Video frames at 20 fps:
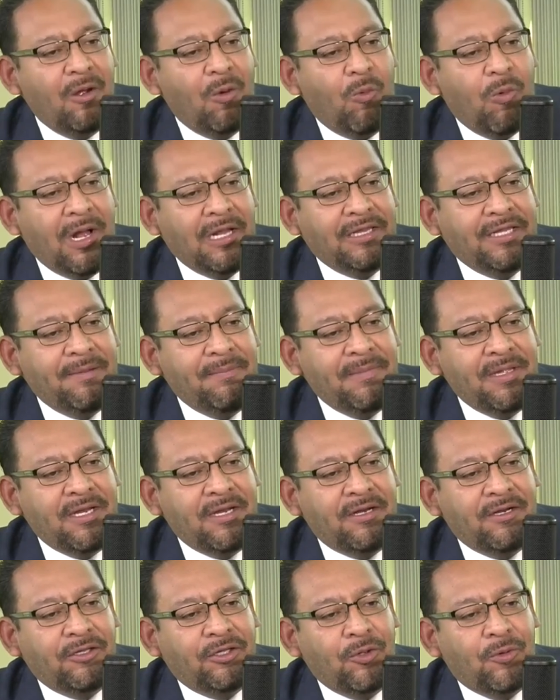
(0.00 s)

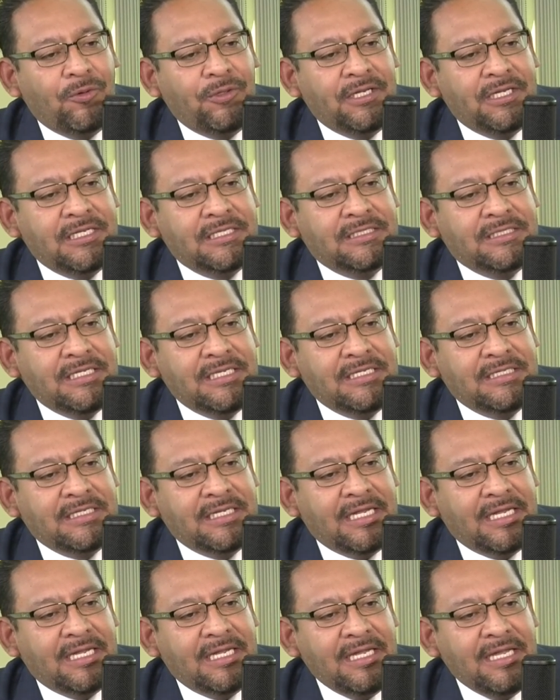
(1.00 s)
Waldemir Donis
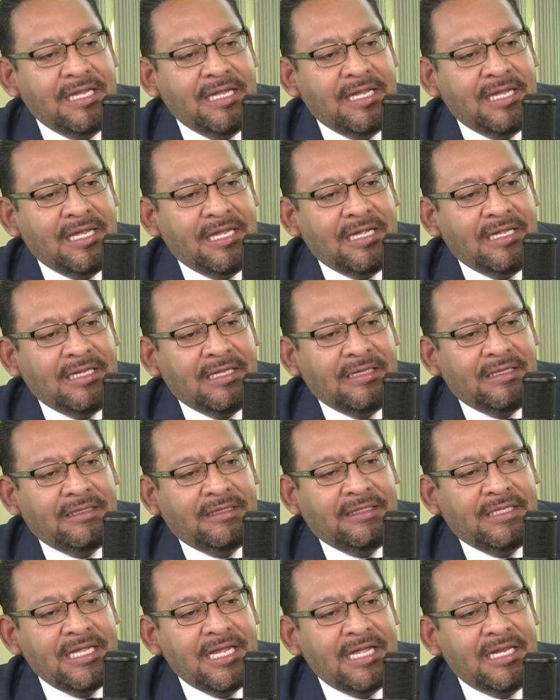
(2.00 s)
dice,
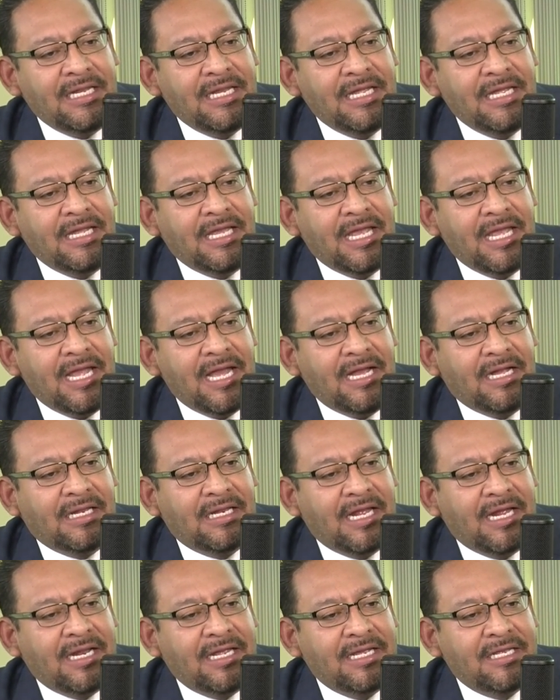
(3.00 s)
tienen que
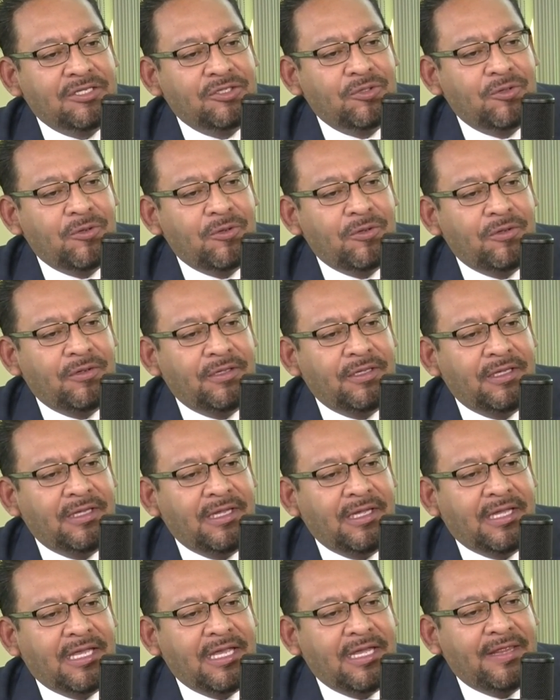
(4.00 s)
aclarar eso
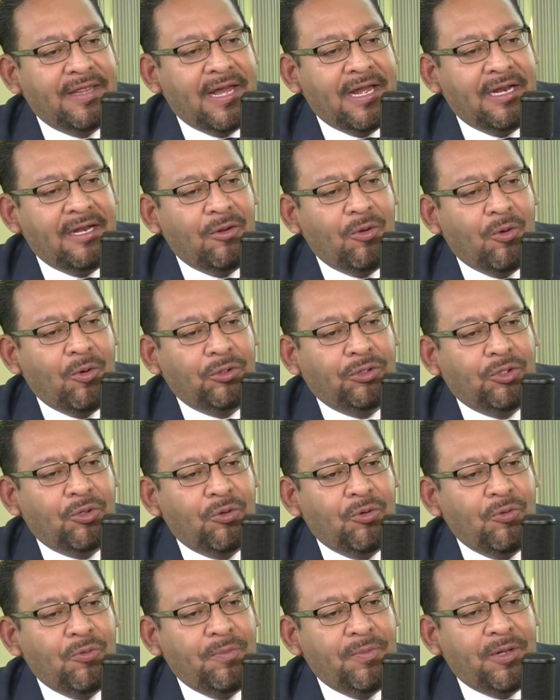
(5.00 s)
que dan
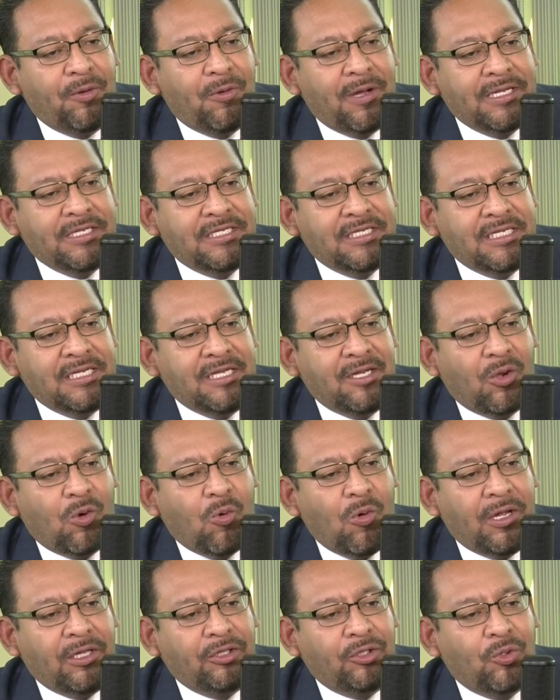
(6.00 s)
otro número allí.
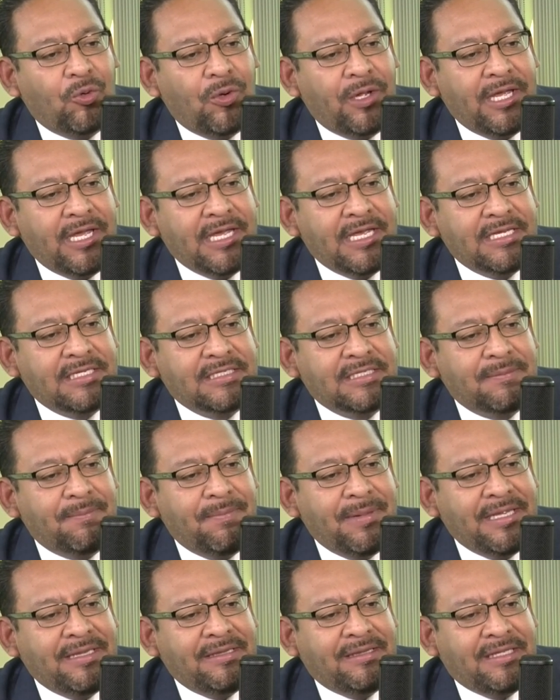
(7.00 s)
Cuando es
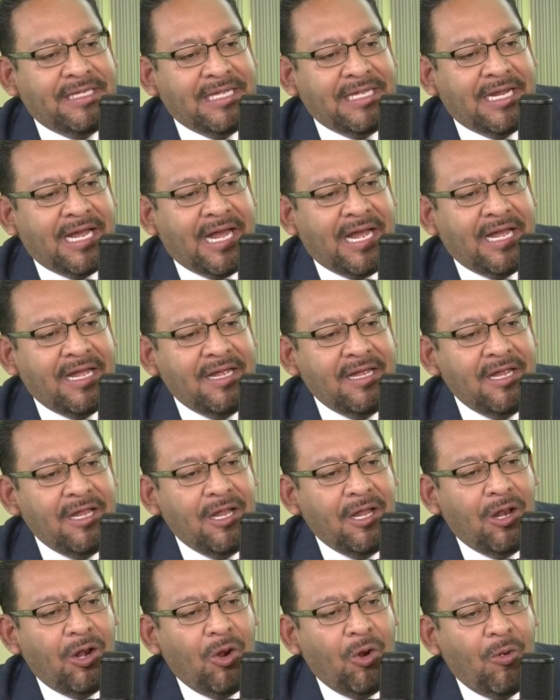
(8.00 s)
mentira,
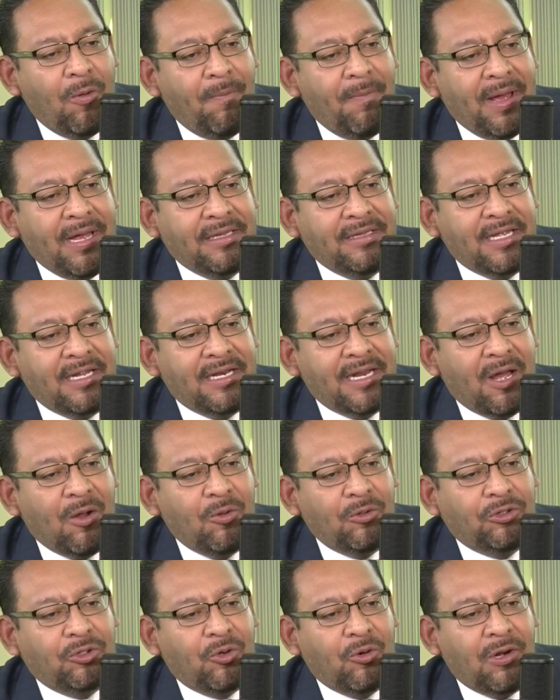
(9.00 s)
lo mandan a
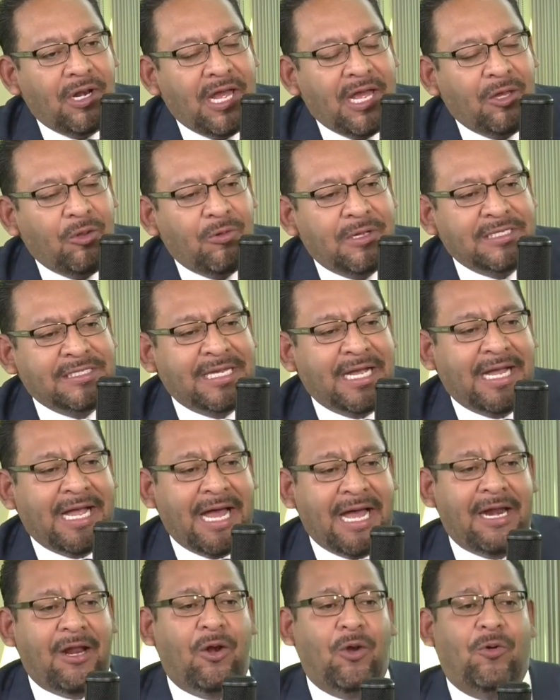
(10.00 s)
otro lado a
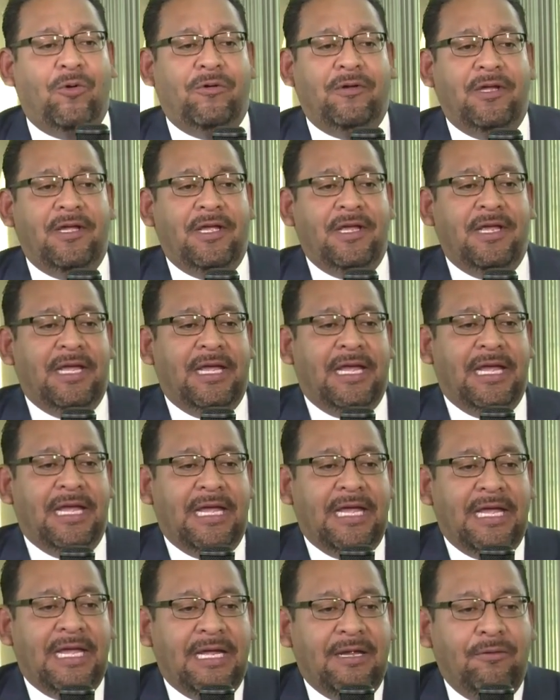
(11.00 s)
sacarlo.
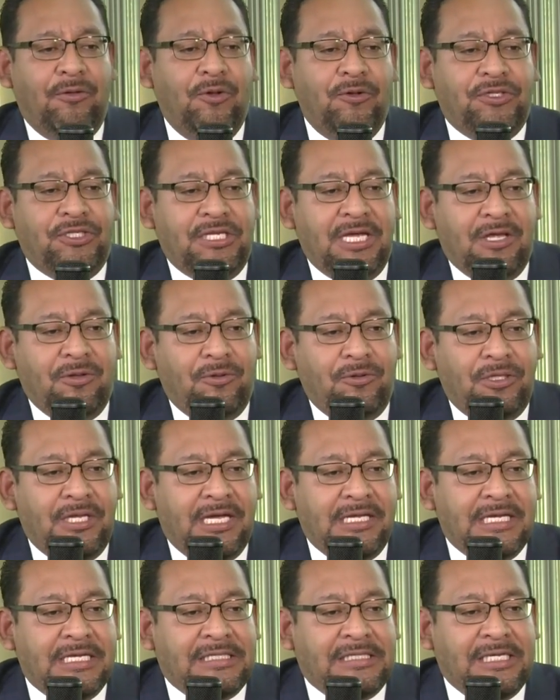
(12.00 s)
Eh, no sé a dónde
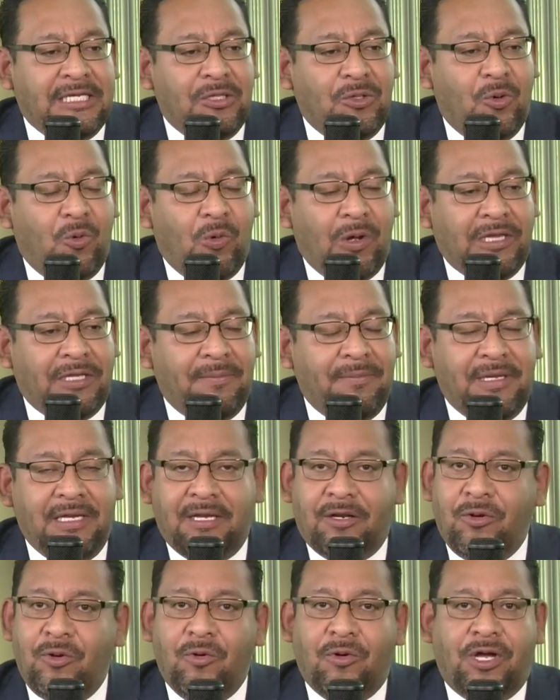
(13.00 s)
haya sido
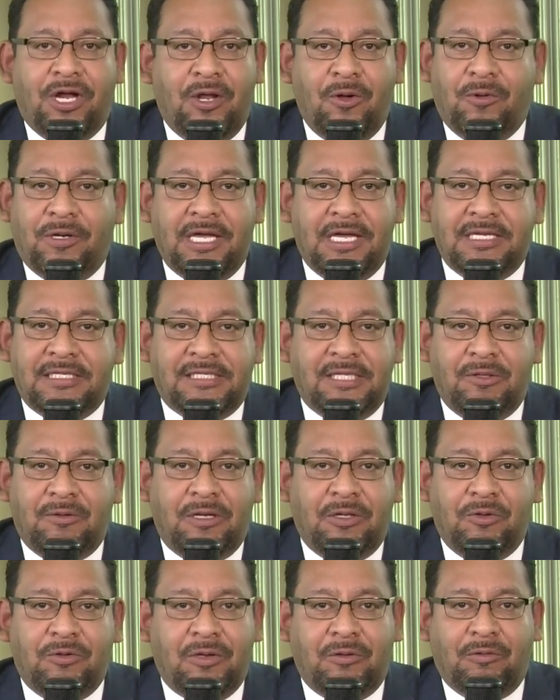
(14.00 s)
Waldemir, no creo que haya sido
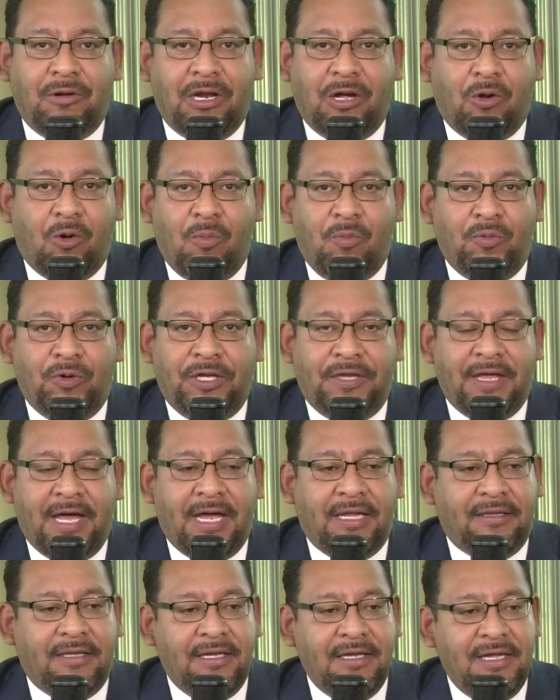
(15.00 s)
ayudando a la
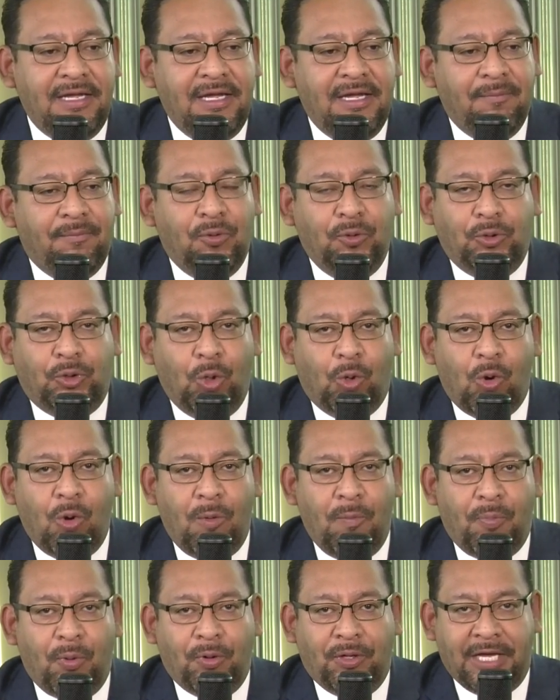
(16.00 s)

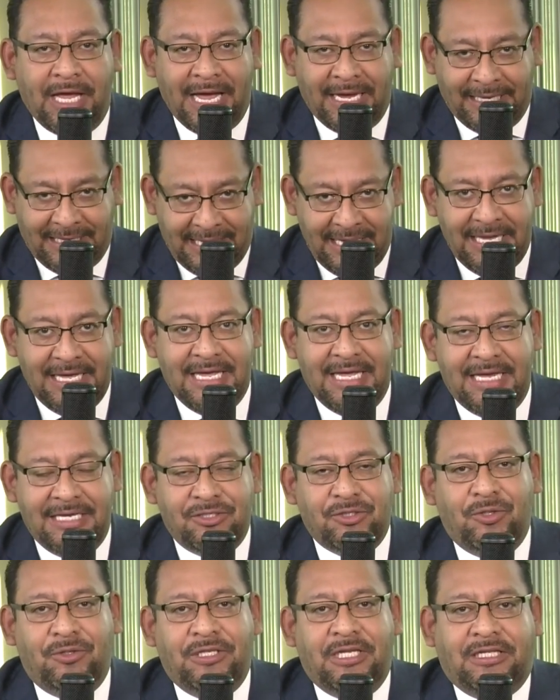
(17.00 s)
comunidad.com porque aquí
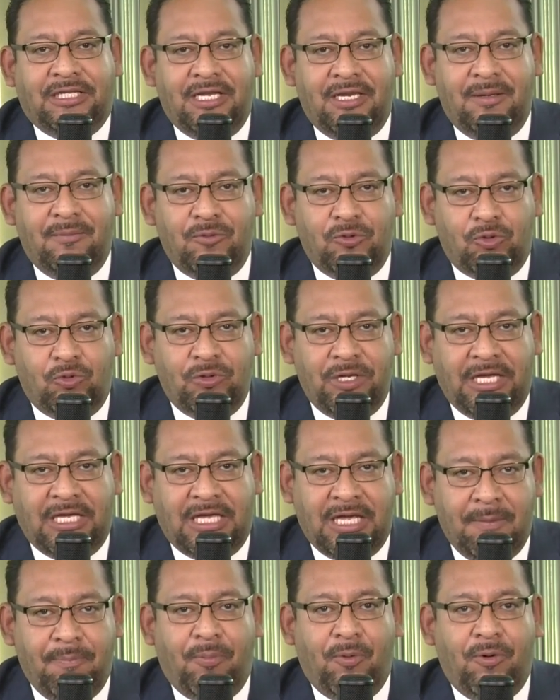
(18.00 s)
es donde tenemos un
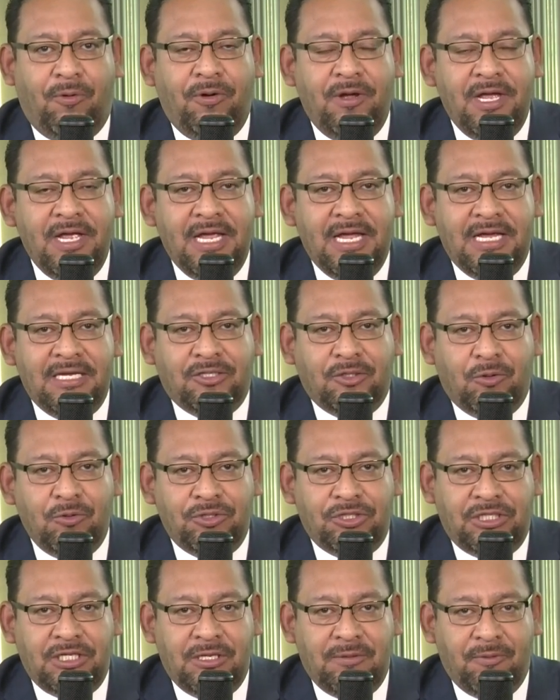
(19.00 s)
equipo
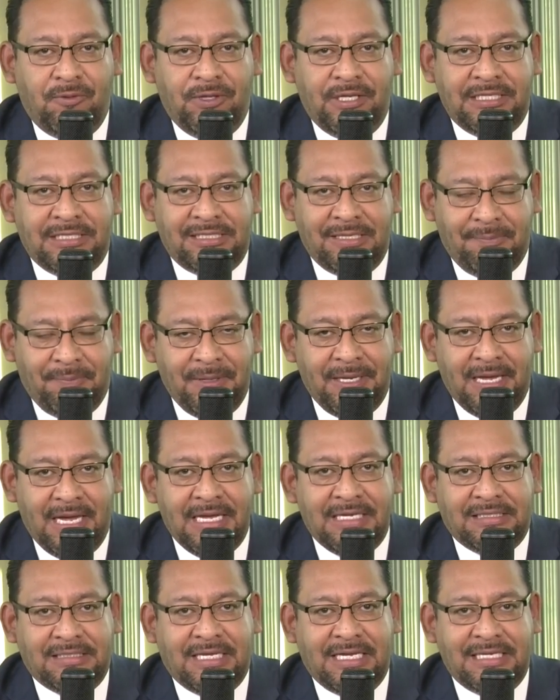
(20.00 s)
exclusivo de
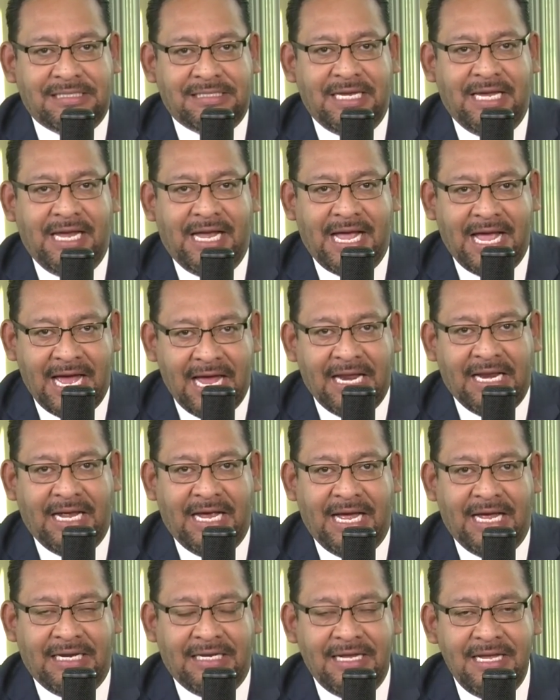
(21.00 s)
CPAs que se
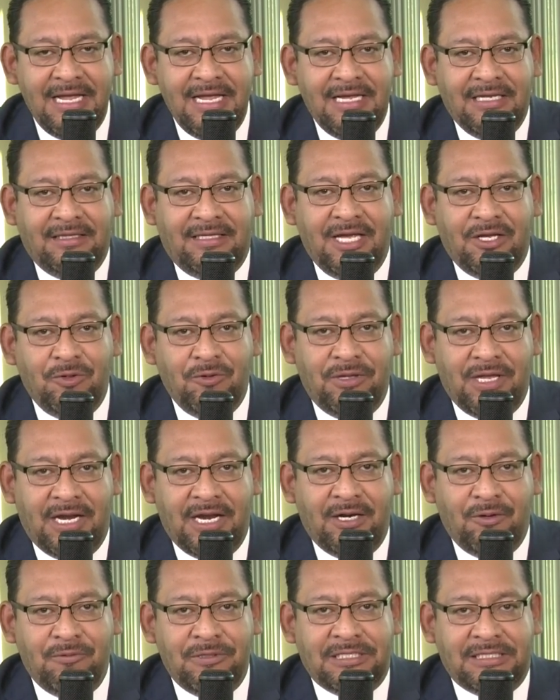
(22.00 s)
encargan de ayudar
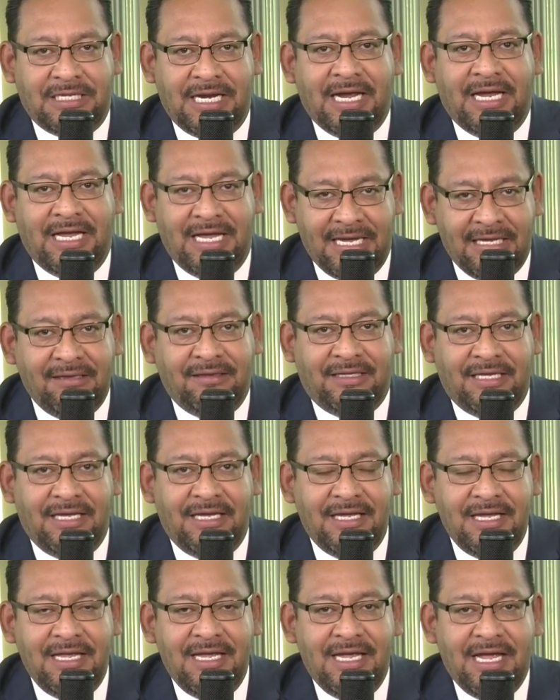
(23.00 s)
a nuestra
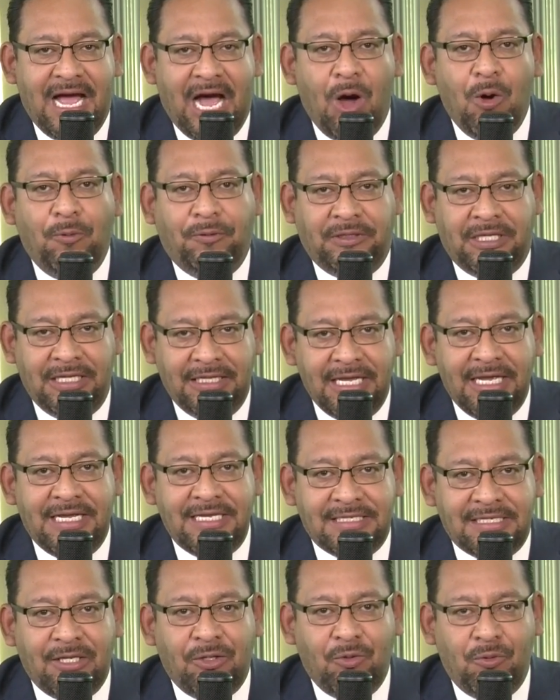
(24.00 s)
gente a obtener
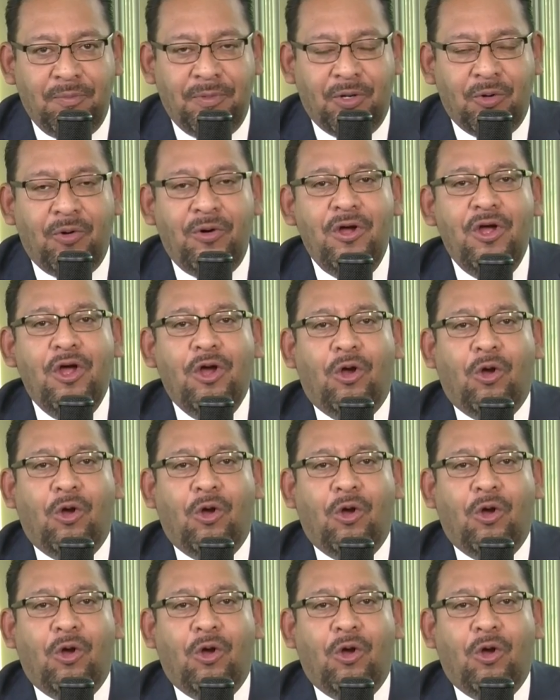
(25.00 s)
ese número